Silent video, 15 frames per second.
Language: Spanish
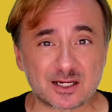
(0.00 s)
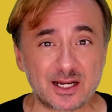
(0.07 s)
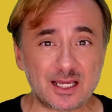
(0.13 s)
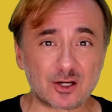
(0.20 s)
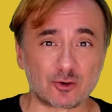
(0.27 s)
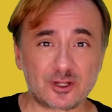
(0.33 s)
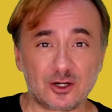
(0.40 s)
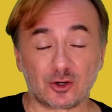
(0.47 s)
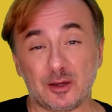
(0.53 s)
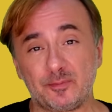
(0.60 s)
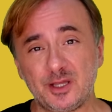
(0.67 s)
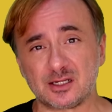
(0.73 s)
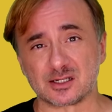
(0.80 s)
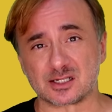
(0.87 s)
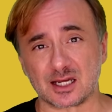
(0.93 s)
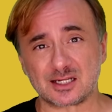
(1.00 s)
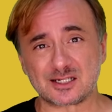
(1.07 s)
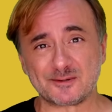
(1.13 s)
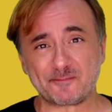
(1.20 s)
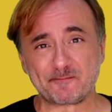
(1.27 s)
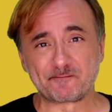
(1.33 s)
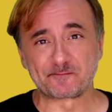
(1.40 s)
griego de lo que
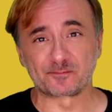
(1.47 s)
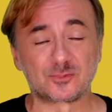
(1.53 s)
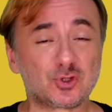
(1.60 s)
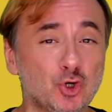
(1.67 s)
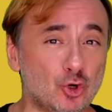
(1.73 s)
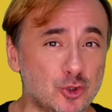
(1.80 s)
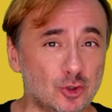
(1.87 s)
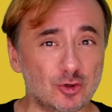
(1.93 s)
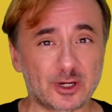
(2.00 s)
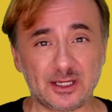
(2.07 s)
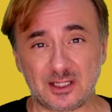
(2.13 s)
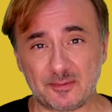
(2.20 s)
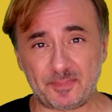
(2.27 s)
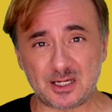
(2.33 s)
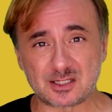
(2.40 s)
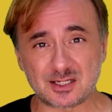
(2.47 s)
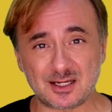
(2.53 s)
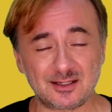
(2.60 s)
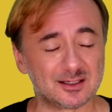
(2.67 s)
piensas. Todo lo que te pasa